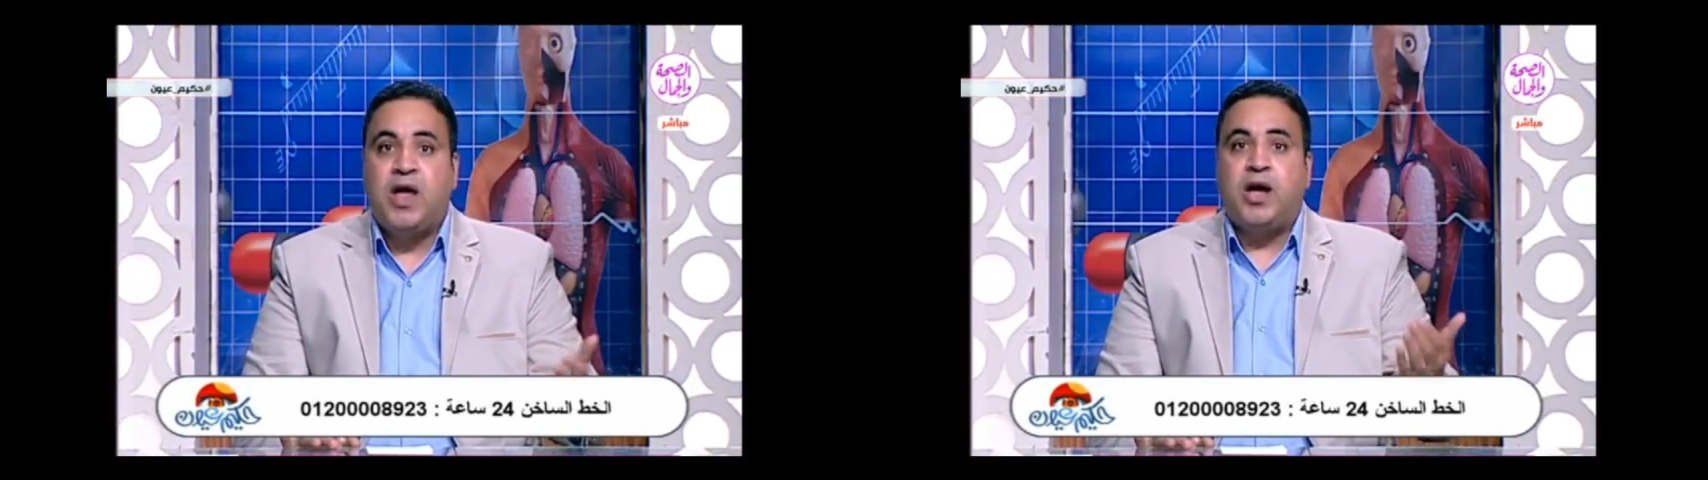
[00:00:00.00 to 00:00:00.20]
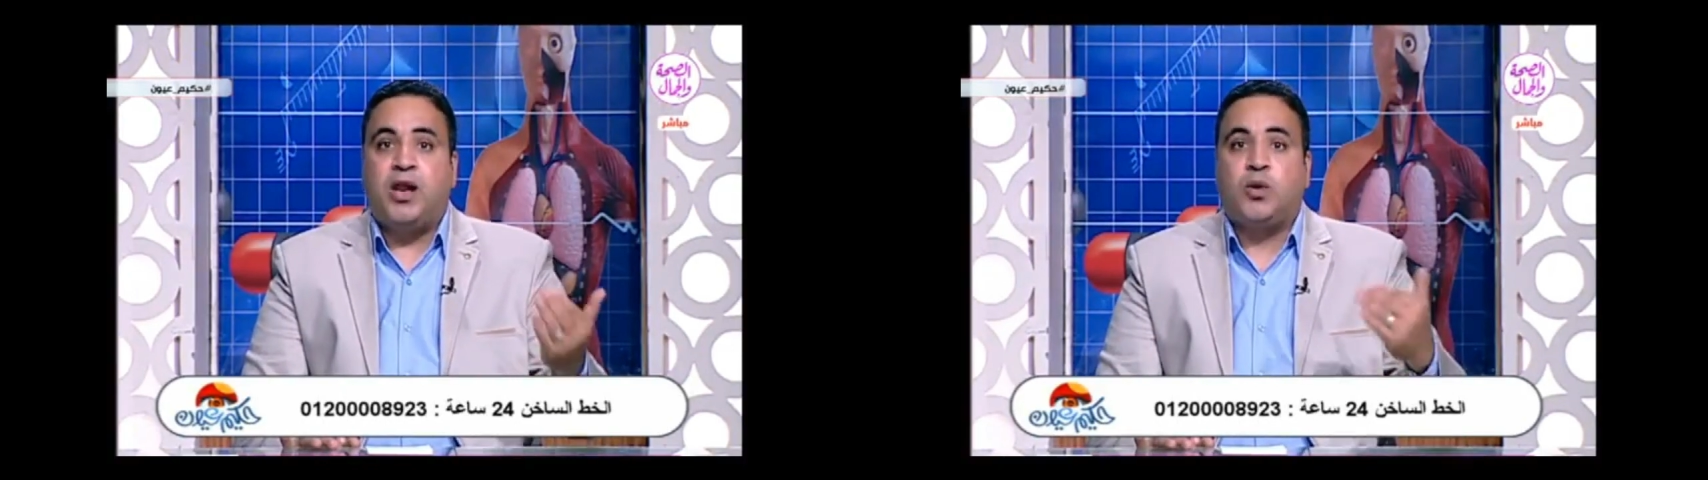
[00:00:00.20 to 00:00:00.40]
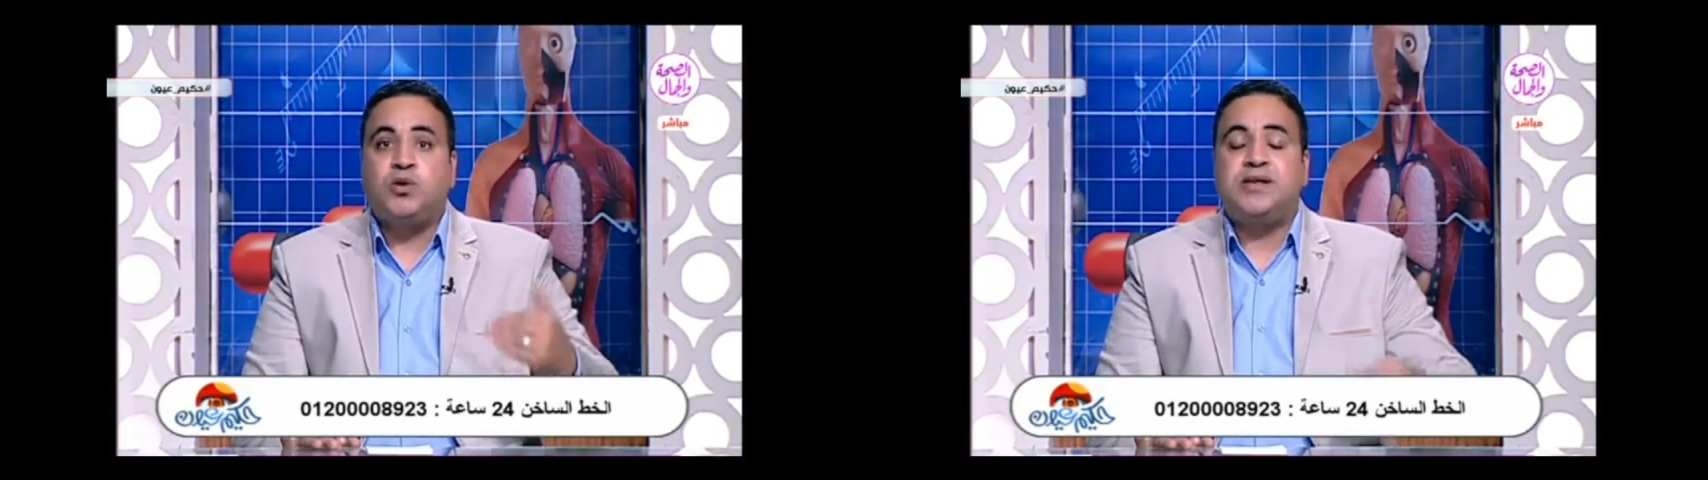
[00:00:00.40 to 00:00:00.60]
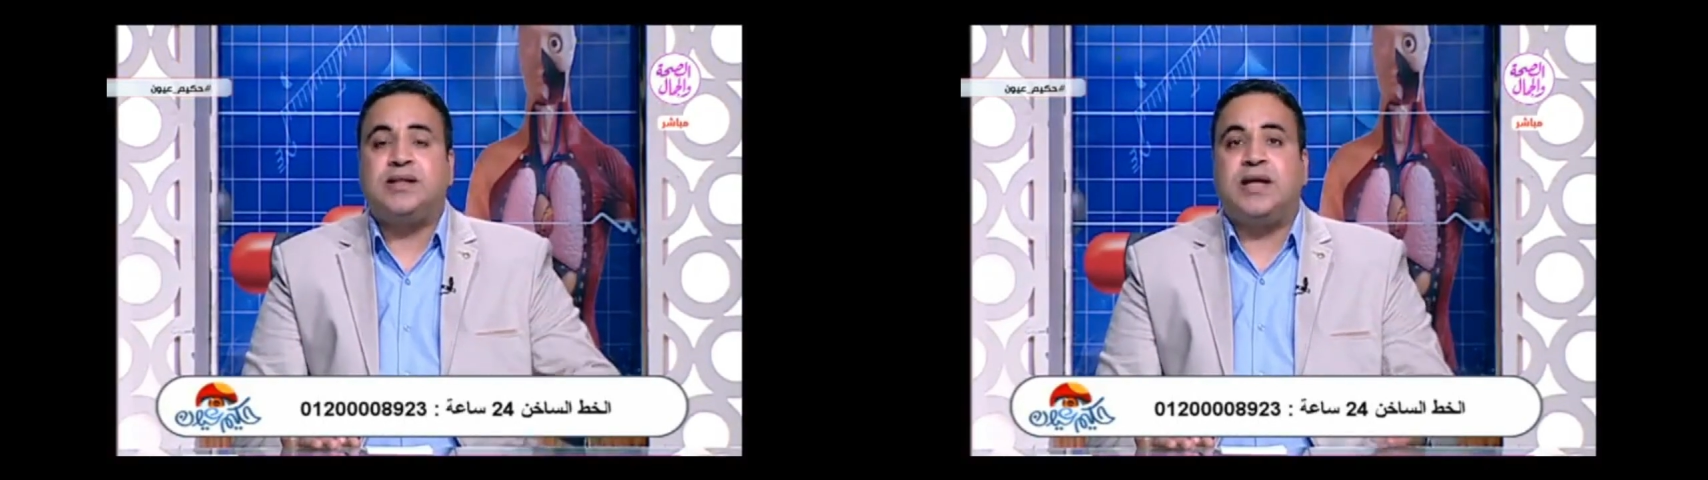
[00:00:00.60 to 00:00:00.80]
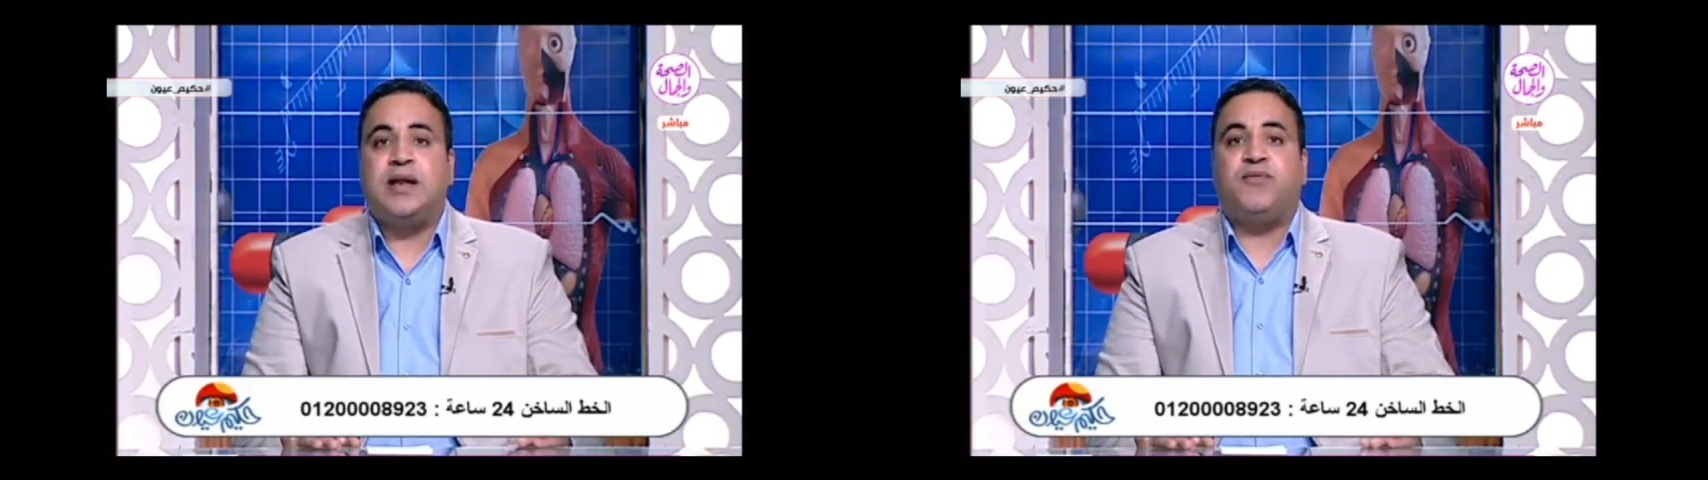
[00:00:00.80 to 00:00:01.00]
الجزء
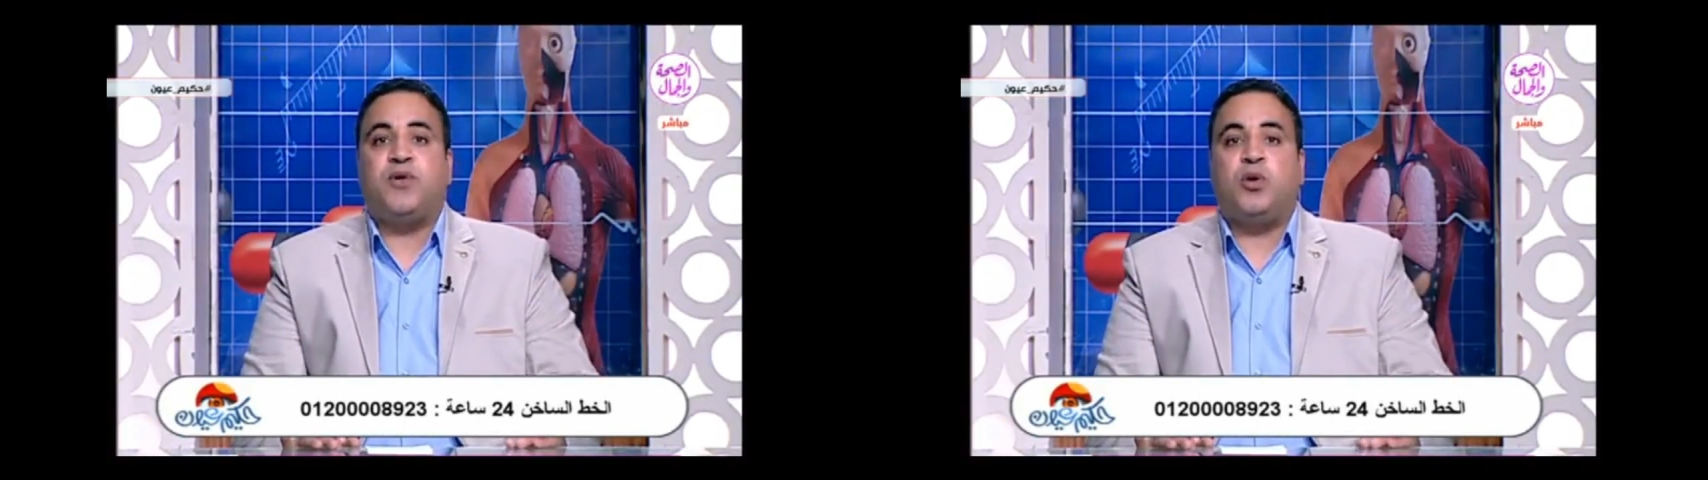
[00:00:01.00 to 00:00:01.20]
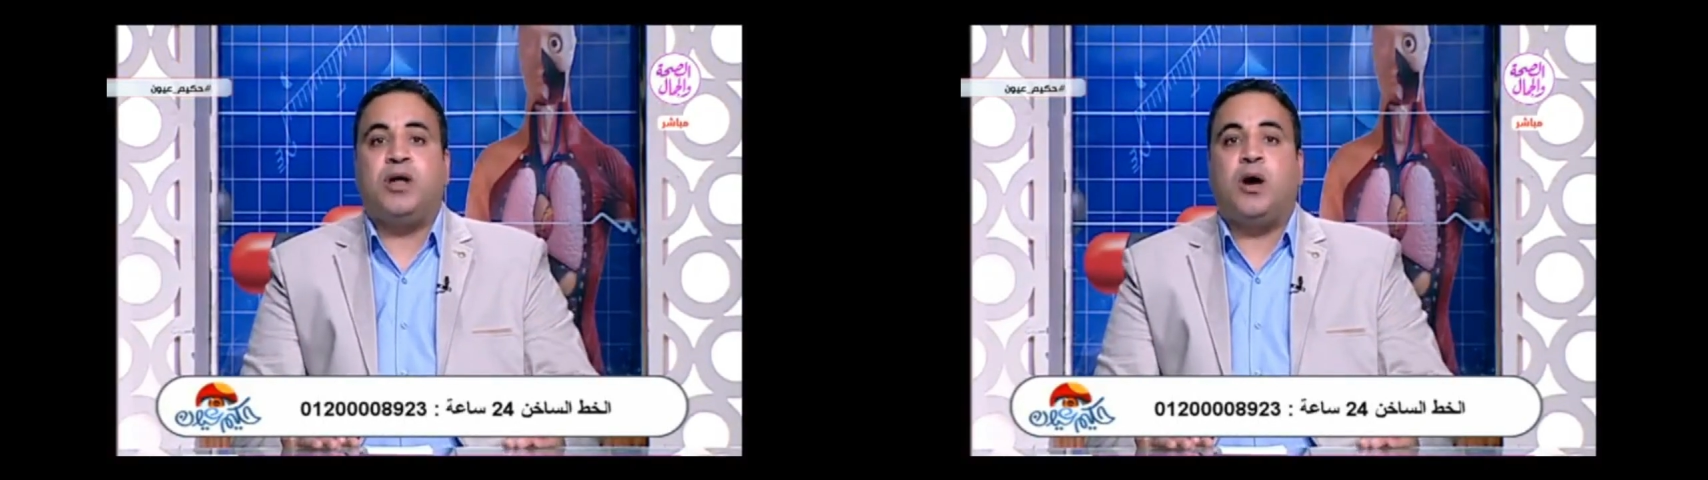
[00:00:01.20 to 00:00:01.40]
الثاني في الرؤيه